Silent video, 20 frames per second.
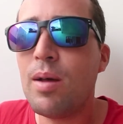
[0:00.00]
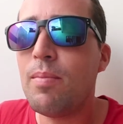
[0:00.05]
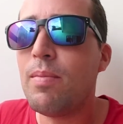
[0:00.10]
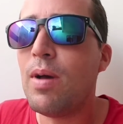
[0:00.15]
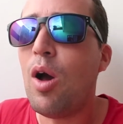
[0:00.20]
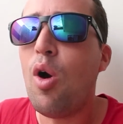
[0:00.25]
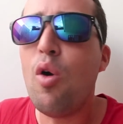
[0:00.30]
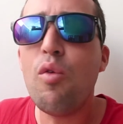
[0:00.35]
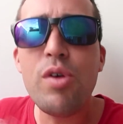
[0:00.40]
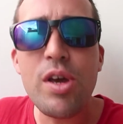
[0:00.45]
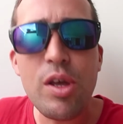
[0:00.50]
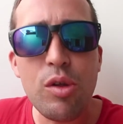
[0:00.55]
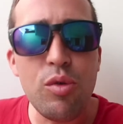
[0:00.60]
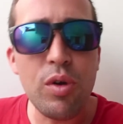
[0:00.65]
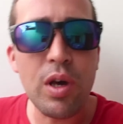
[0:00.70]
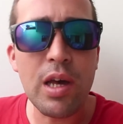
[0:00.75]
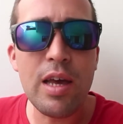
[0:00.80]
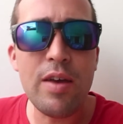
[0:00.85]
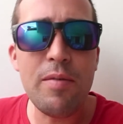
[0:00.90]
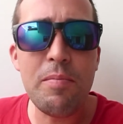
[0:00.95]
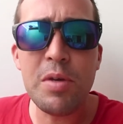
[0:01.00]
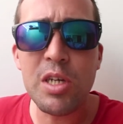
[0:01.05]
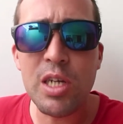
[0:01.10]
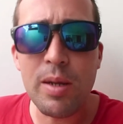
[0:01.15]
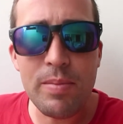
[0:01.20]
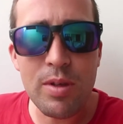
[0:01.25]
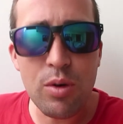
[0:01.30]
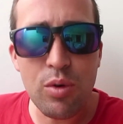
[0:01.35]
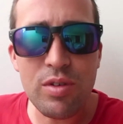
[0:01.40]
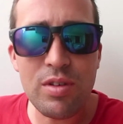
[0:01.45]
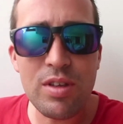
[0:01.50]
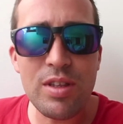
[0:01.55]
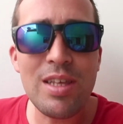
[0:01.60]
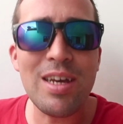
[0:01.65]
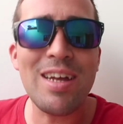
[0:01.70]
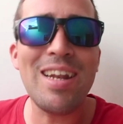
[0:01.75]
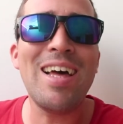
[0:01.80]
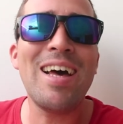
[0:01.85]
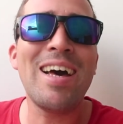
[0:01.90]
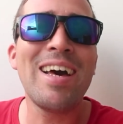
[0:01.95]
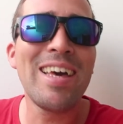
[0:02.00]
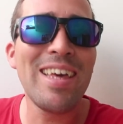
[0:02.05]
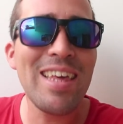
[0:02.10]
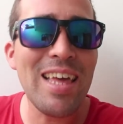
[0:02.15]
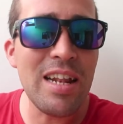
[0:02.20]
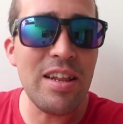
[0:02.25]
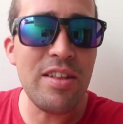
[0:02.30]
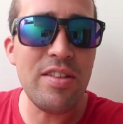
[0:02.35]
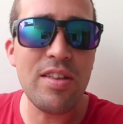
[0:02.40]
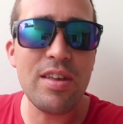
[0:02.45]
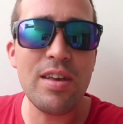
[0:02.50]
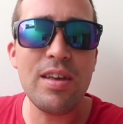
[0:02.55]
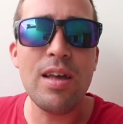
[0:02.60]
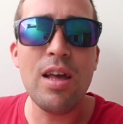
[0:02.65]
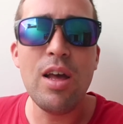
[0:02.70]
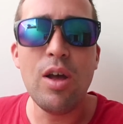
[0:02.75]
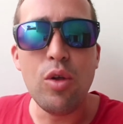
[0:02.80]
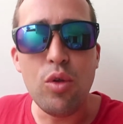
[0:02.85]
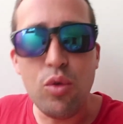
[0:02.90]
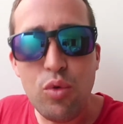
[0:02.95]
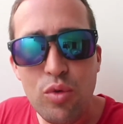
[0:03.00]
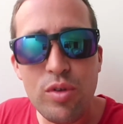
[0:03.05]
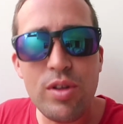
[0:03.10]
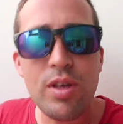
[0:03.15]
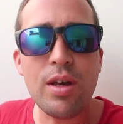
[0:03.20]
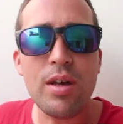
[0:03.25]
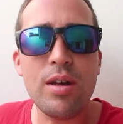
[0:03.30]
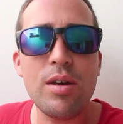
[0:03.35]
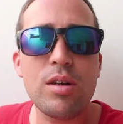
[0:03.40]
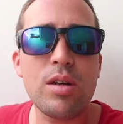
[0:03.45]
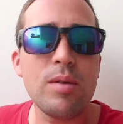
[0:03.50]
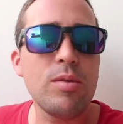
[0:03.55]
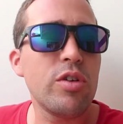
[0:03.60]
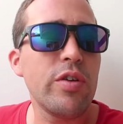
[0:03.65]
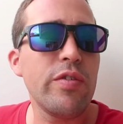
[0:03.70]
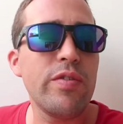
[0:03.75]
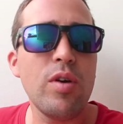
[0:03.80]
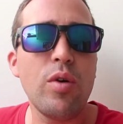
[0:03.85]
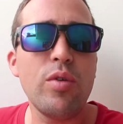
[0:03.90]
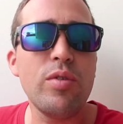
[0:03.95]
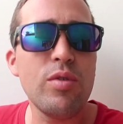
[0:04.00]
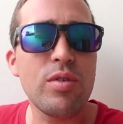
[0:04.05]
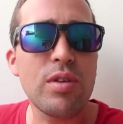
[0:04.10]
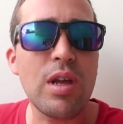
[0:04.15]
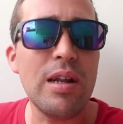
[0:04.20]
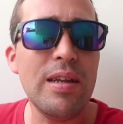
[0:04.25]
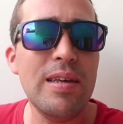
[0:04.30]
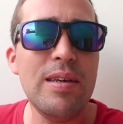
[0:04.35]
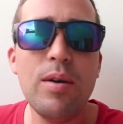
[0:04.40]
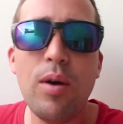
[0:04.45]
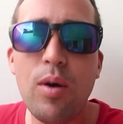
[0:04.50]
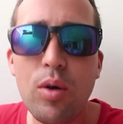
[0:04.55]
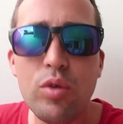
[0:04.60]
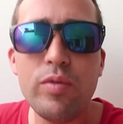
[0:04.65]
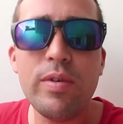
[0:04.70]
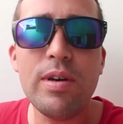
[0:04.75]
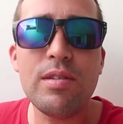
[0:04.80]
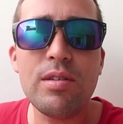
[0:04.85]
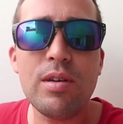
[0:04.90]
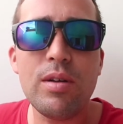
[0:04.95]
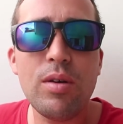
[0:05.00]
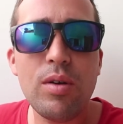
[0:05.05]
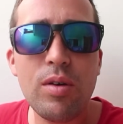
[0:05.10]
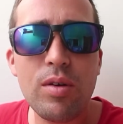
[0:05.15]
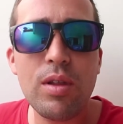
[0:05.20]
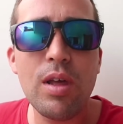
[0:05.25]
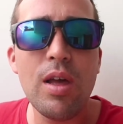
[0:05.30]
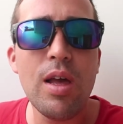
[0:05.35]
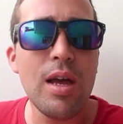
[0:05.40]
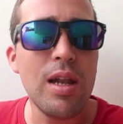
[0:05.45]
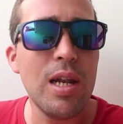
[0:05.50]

bah, envoyer du rêve, mais j'aime bien aussi dire la réalité du terrain, comme j'ai fait en Australie, en Nouvelle-Zélande.